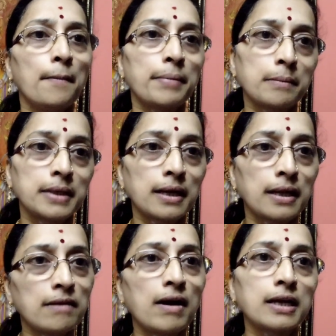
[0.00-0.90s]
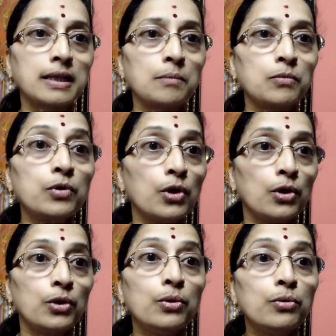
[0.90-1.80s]
ప్రమిదలనే వాడతాము
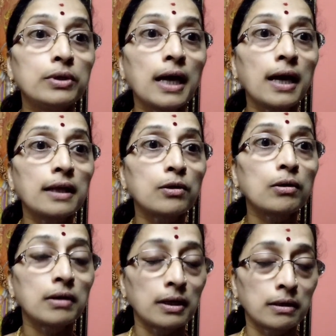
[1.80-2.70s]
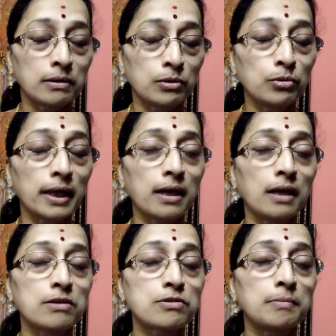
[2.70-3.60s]
నూనెతో నూనె
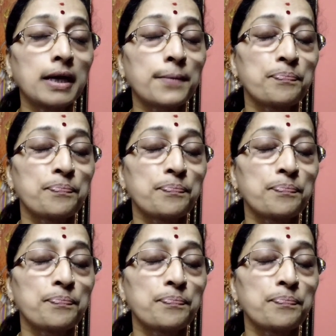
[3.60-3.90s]
కాదు సుమ